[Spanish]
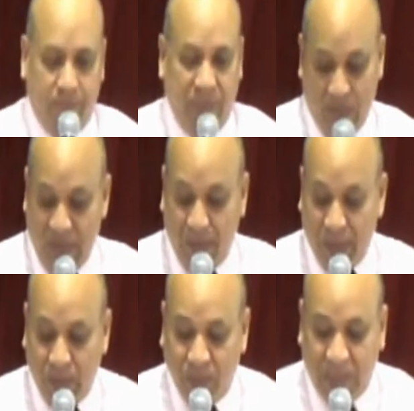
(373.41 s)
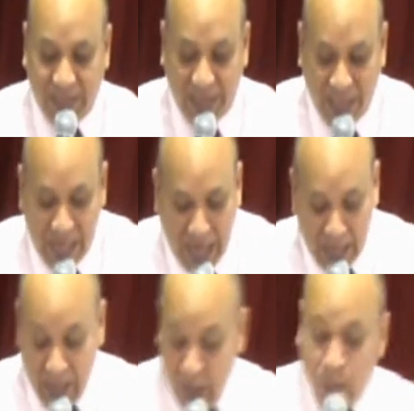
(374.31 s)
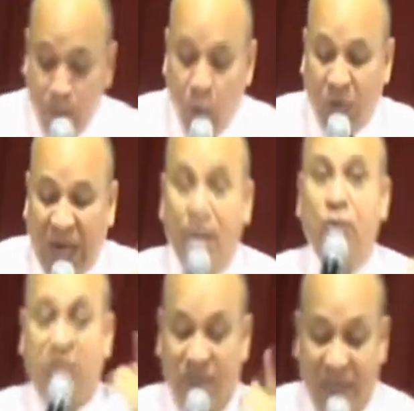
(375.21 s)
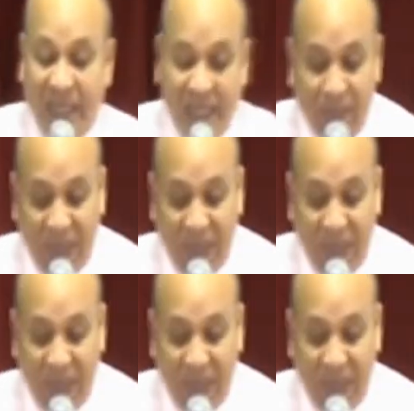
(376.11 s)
Pero la pregunta sería, ¿podrán los bienes